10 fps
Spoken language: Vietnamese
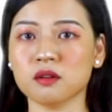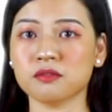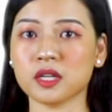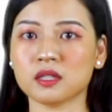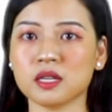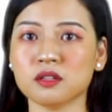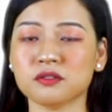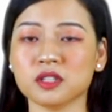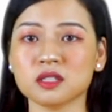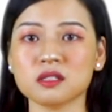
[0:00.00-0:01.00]
Vậy thì
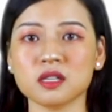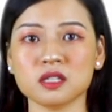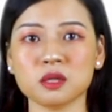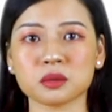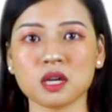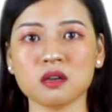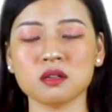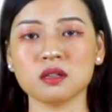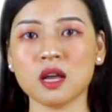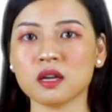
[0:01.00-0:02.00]
với người yêu thơ,